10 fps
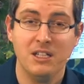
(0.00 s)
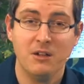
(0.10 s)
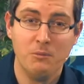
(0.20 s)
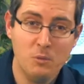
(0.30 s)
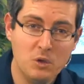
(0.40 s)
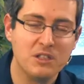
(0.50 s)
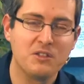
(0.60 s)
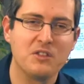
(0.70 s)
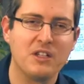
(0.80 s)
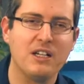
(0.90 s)
mutig
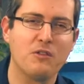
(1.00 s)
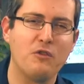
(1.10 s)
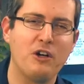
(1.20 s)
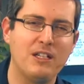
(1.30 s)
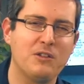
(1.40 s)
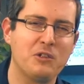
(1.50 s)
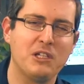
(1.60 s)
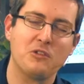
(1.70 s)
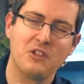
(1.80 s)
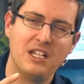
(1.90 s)
zu sein und voranzugehen
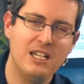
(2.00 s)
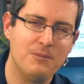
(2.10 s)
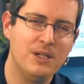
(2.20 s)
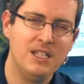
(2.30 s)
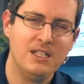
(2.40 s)
und zu erleben,